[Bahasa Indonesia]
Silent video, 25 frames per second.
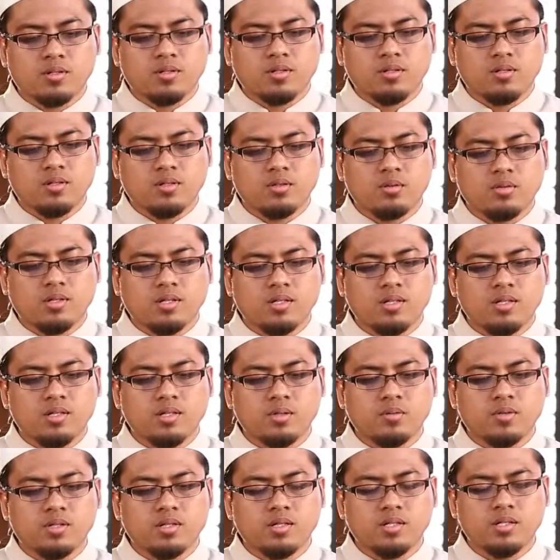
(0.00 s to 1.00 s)
sallallahu
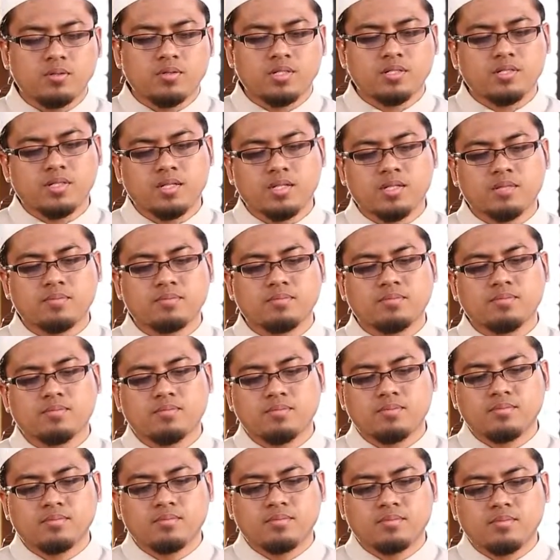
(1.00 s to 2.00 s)
alaihi wasallam
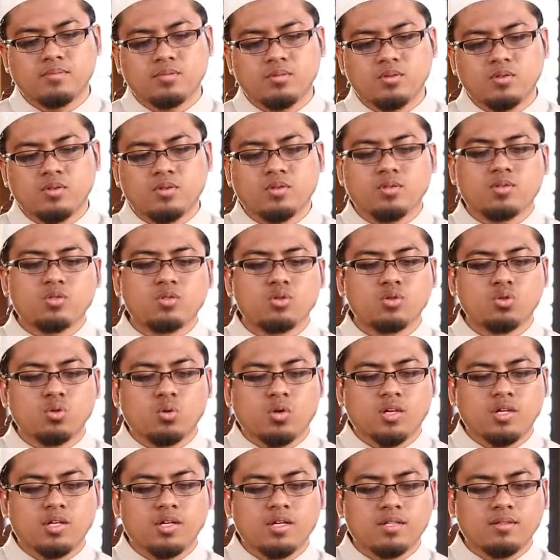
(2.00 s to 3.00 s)

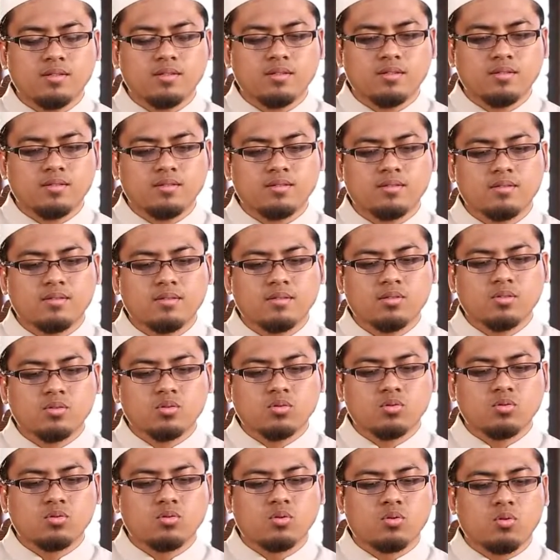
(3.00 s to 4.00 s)
ju'ilat
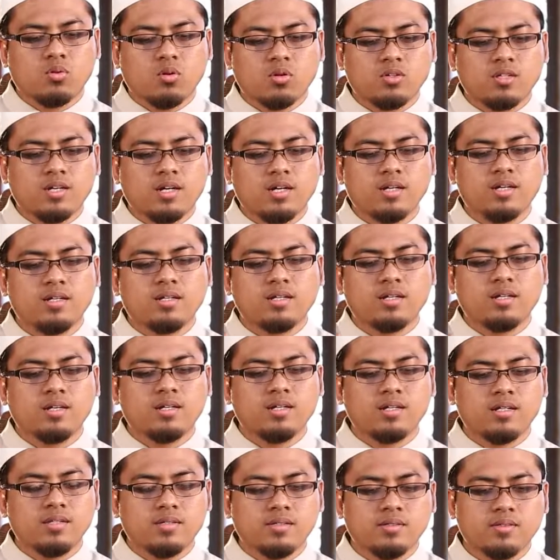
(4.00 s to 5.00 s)
qurrata ainil
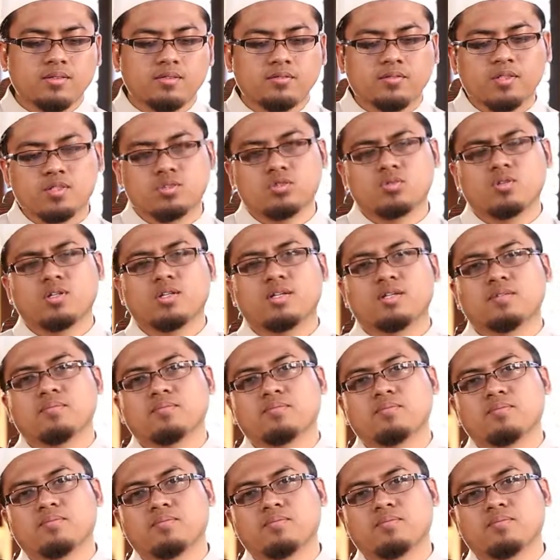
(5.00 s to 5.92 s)
li fi shalah.